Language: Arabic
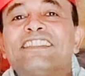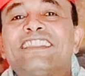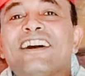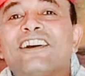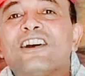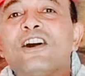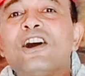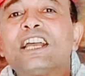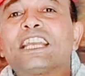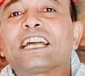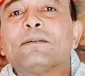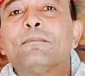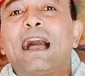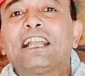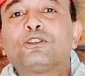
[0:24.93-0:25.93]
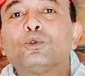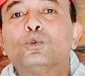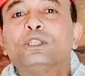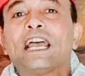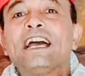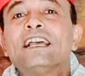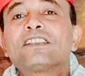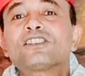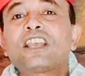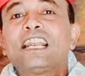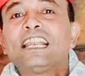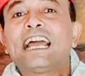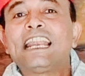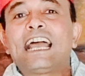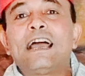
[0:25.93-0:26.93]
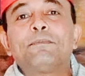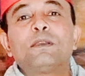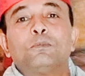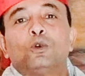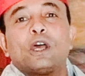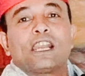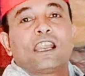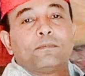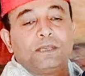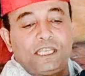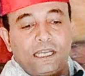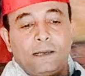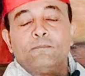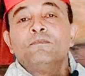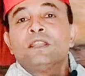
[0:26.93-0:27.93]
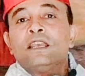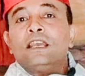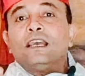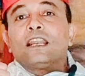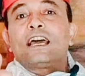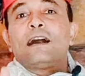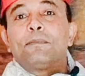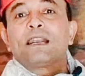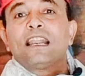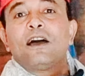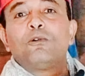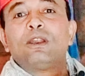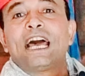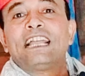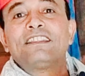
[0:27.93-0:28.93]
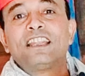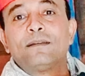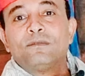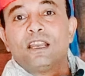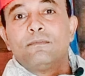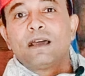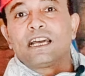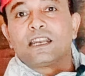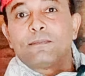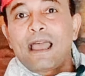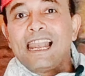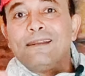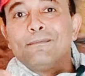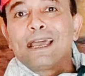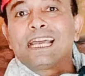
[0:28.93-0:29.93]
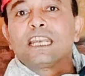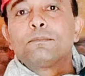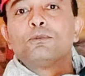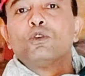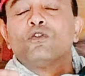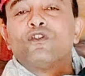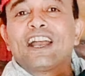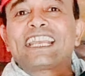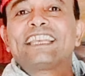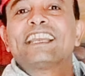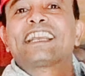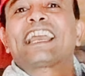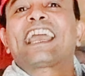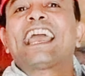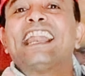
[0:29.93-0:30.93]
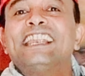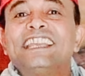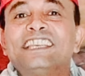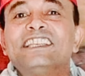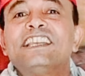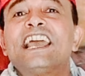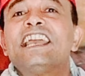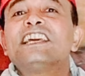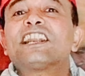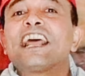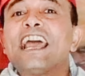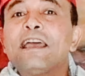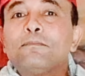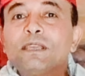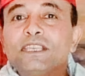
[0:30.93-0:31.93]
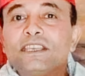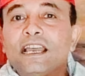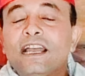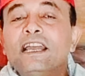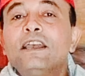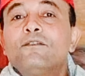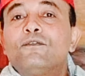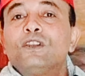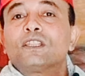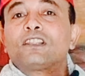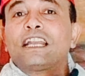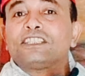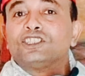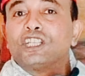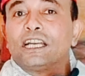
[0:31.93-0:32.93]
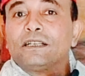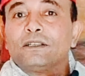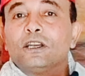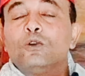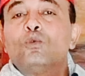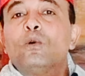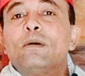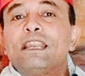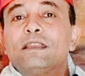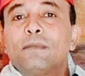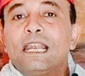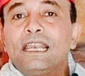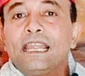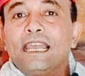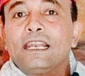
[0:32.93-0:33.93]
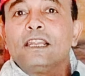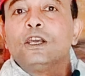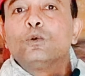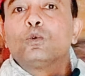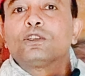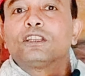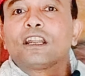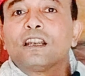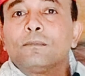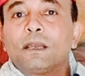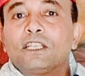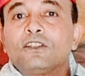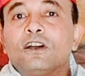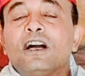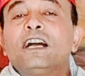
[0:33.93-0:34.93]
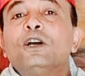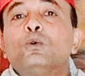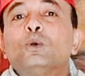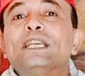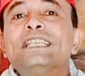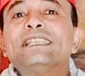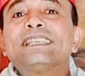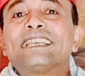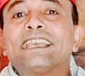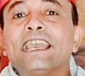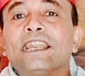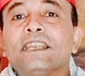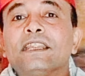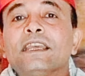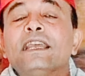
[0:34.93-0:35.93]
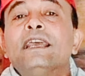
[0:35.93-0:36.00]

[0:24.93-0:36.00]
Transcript: دقائق معدوده صلي على الحبيب ويلا بينا الخبر الاول عندنا من المغرب المغرب يفكك خليه ارهابيه في طنجه وبني ملال والدار البيضاء وانزكان